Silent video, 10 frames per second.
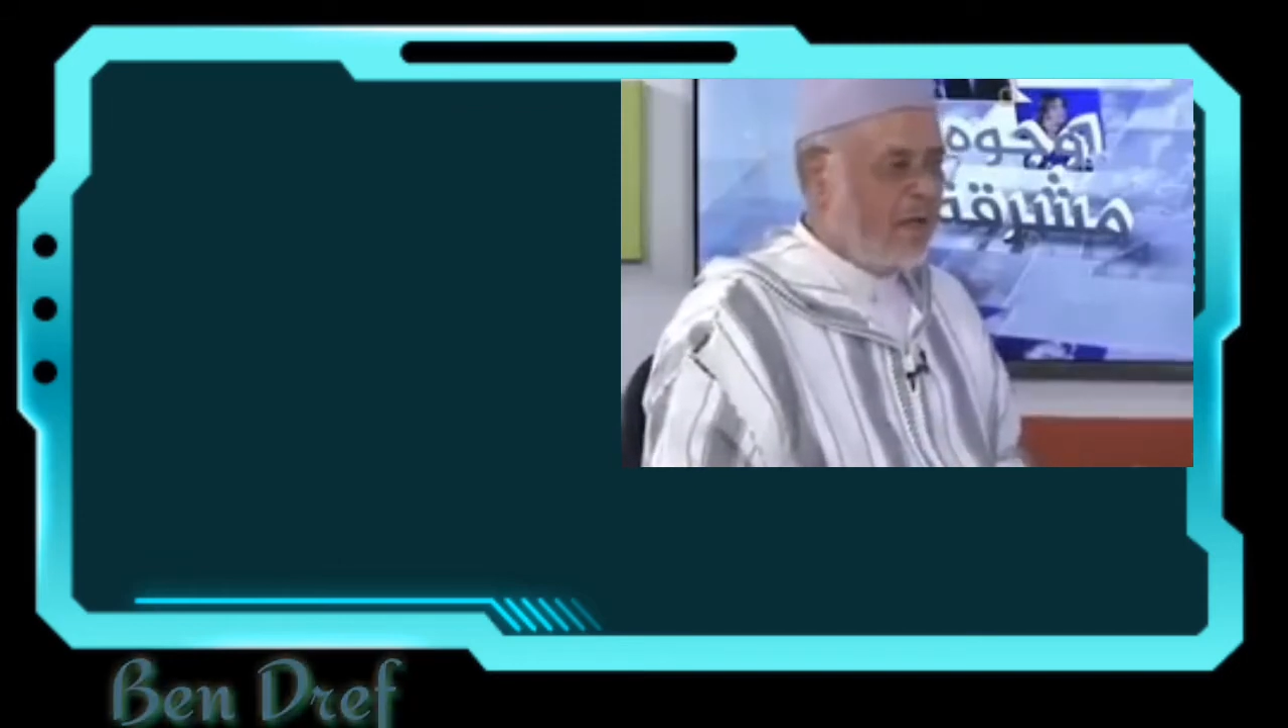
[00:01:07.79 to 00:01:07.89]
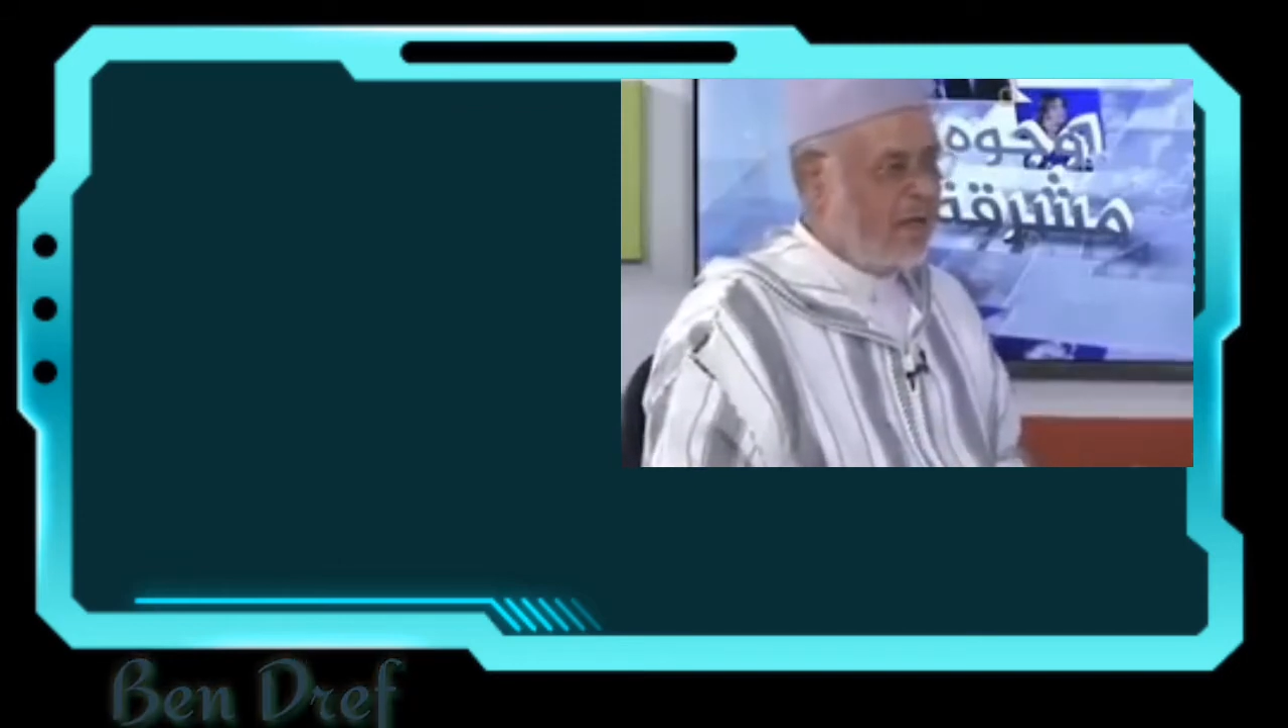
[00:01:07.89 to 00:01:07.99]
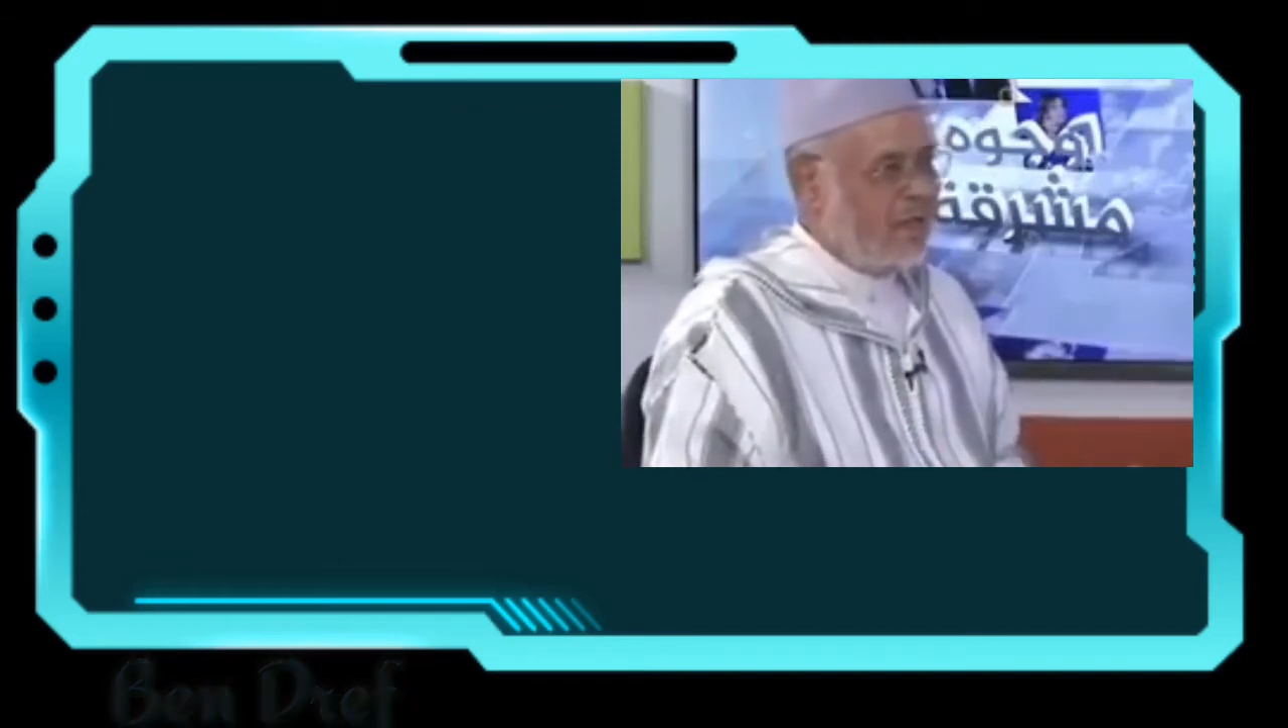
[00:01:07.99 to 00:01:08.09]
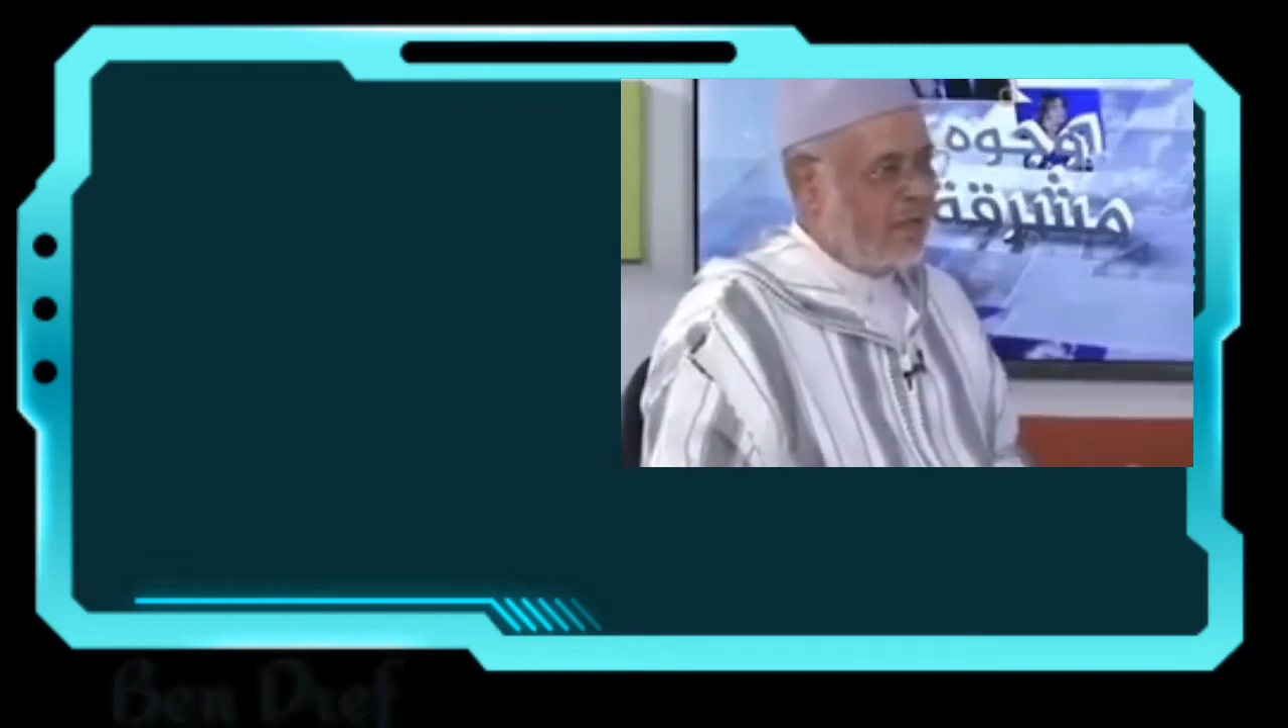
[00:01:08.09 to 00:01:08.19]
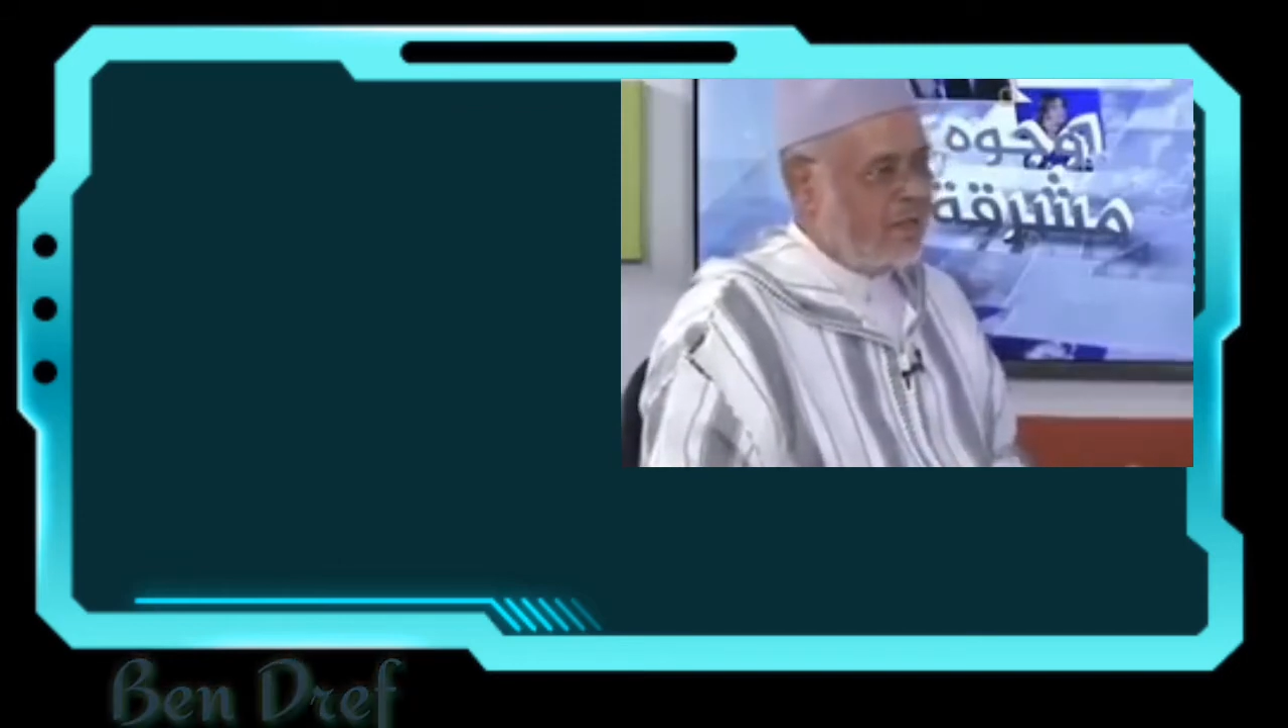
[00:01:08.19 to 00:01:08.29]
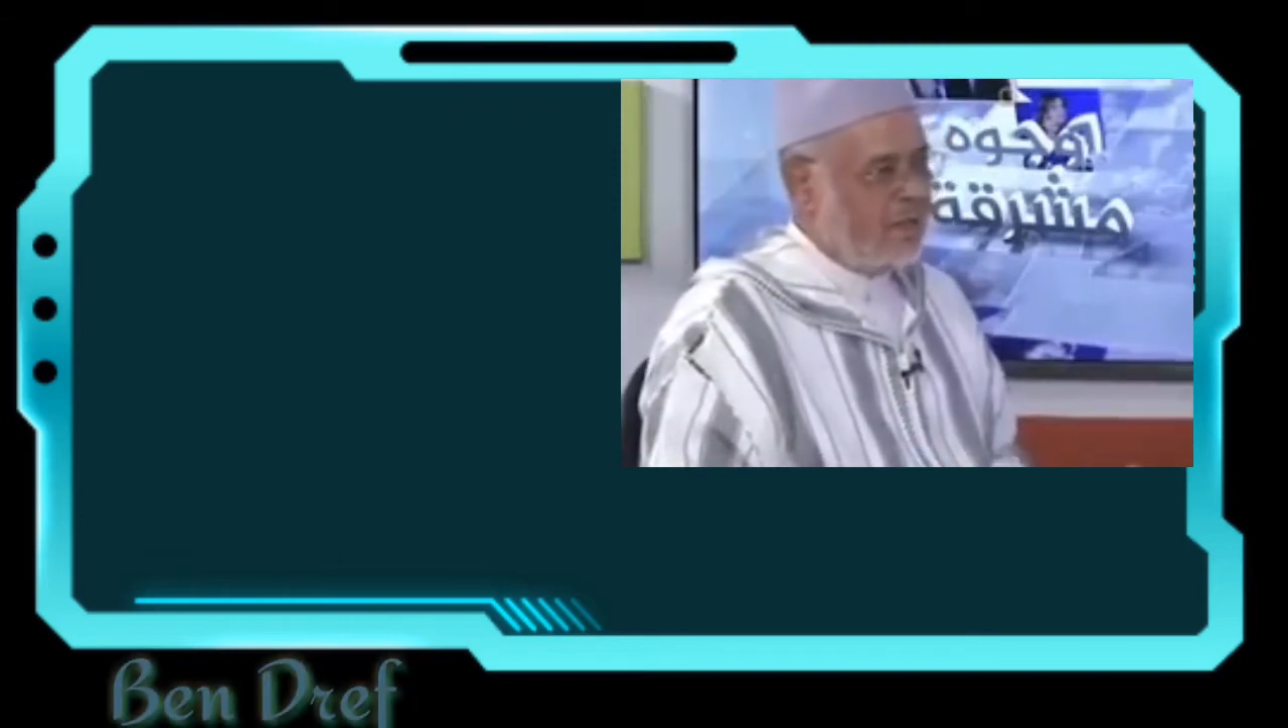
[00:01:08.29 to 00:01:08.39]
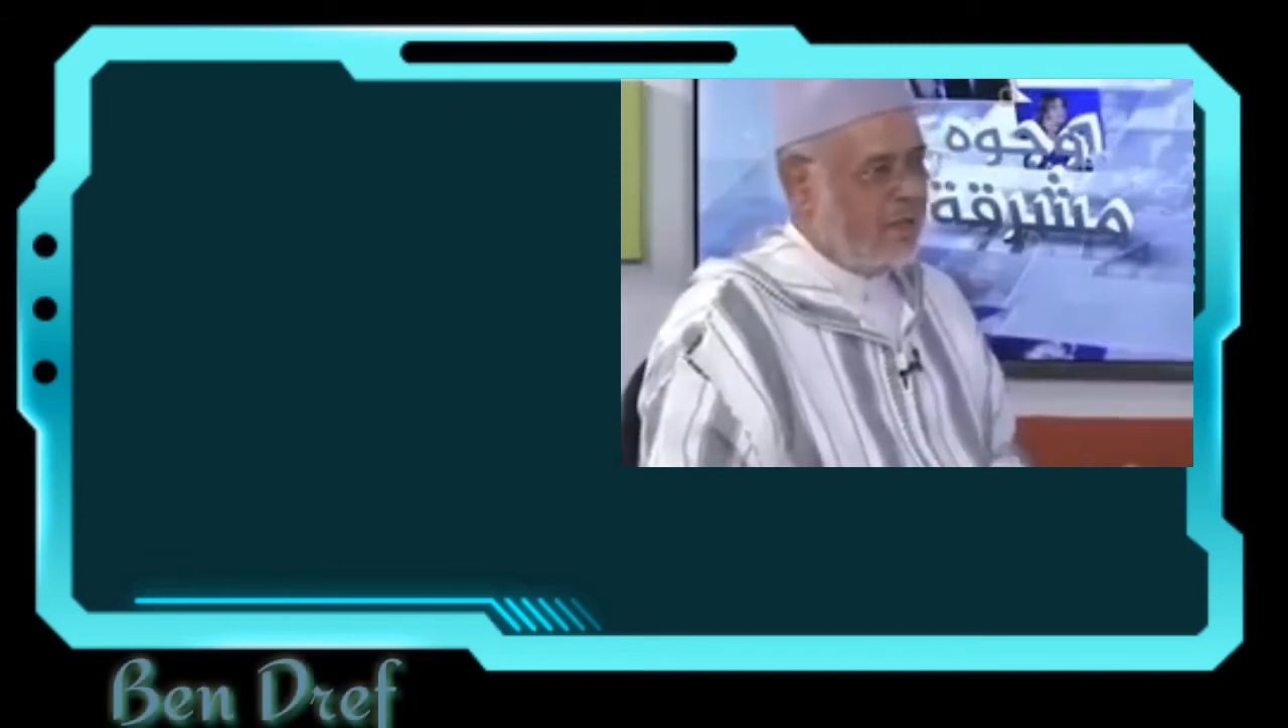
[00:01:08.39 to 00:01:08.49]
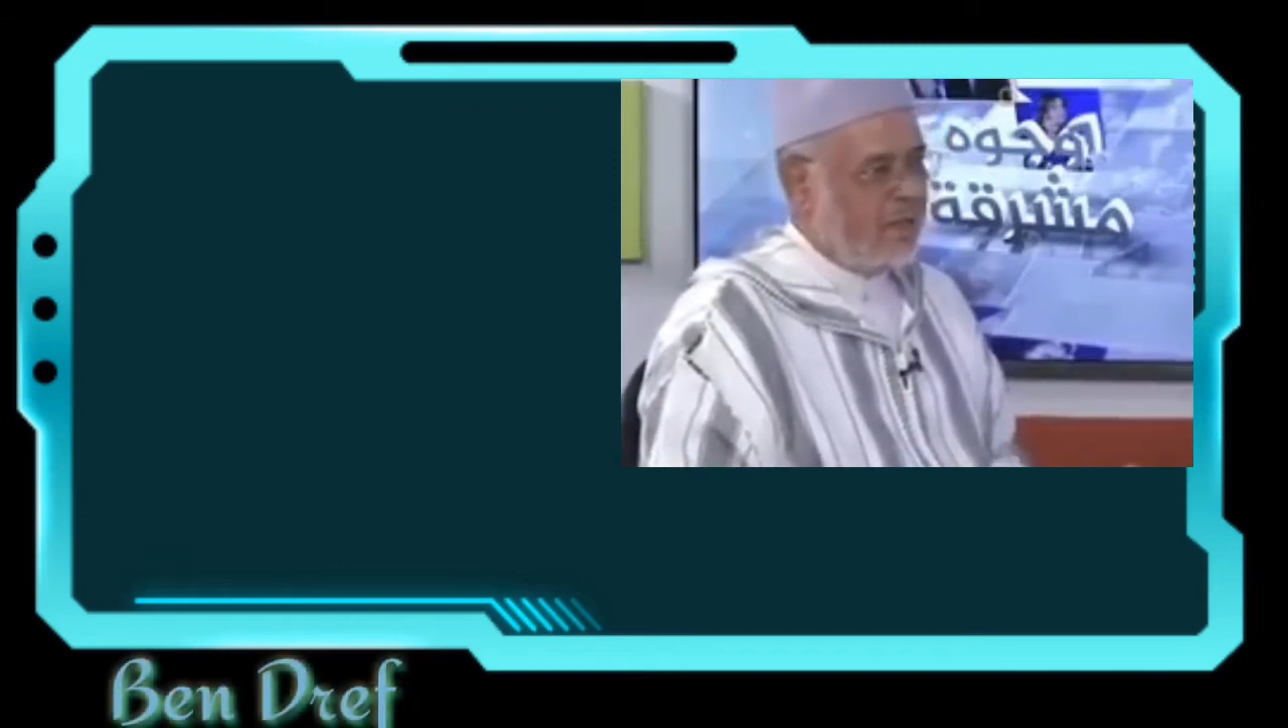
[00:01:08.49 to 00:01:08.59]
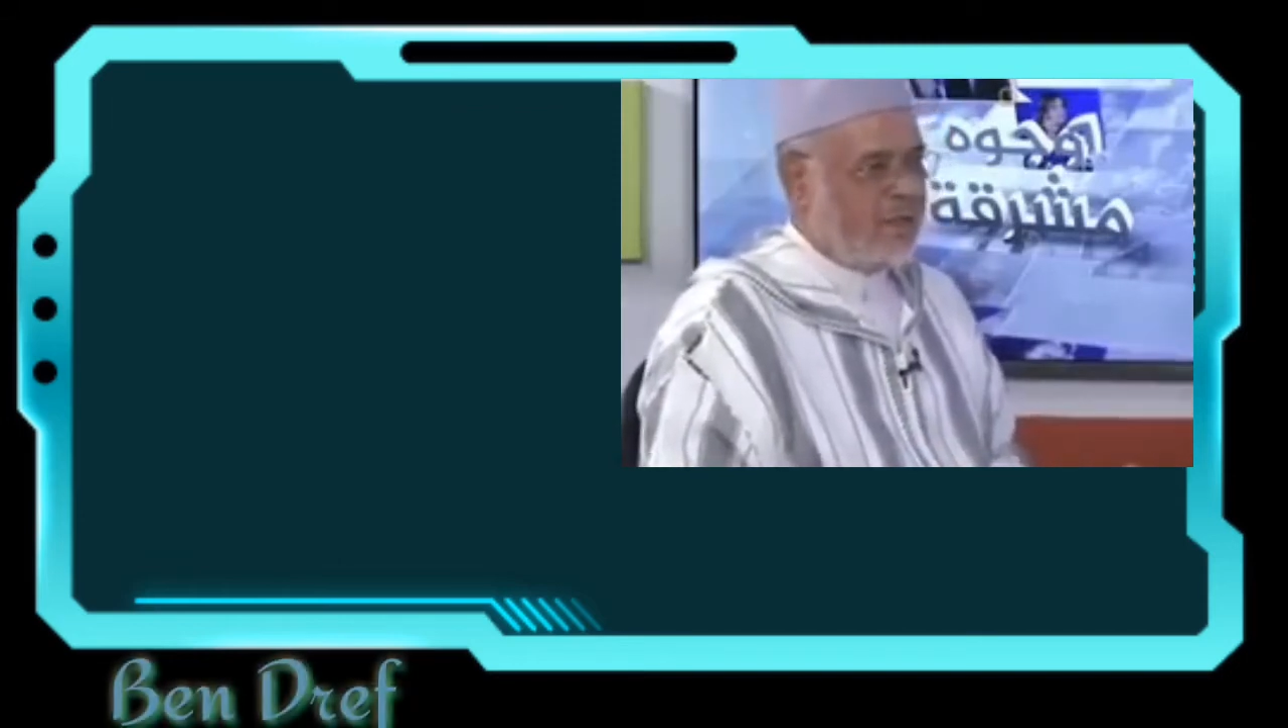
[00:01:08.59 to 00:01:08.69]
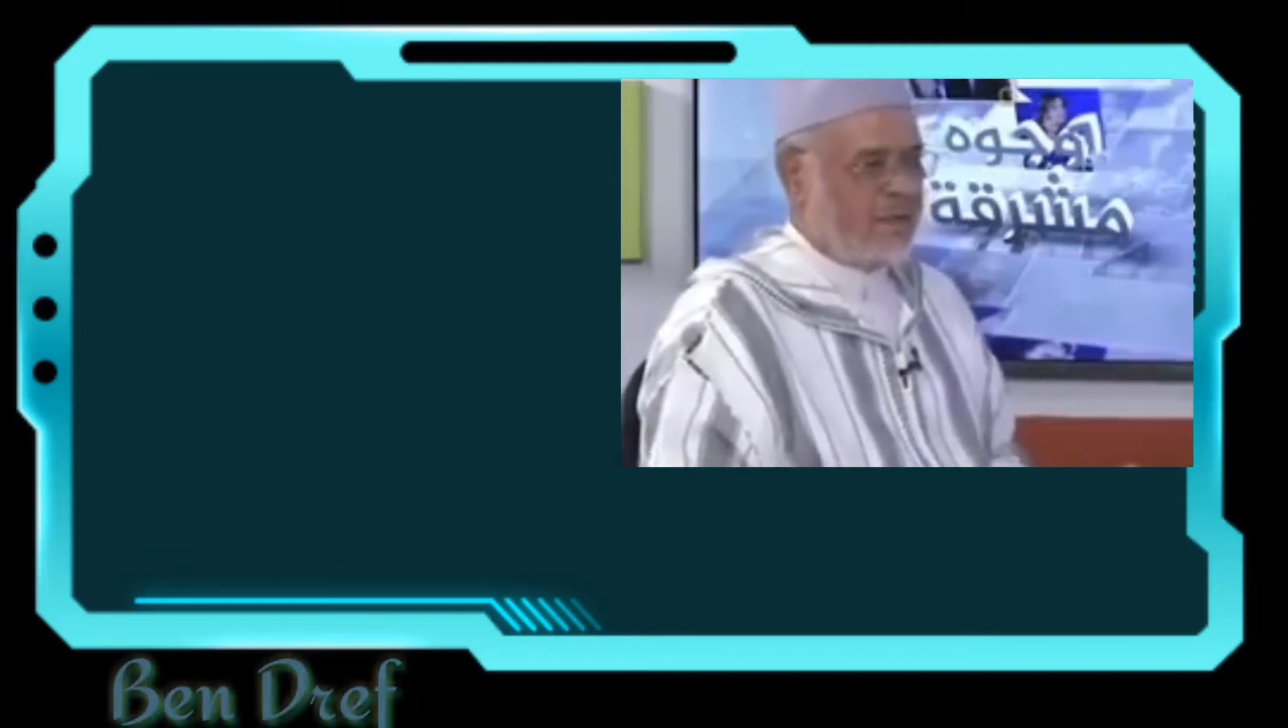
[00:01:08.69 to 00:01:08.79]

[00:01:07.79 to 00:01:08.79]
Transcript: فإذا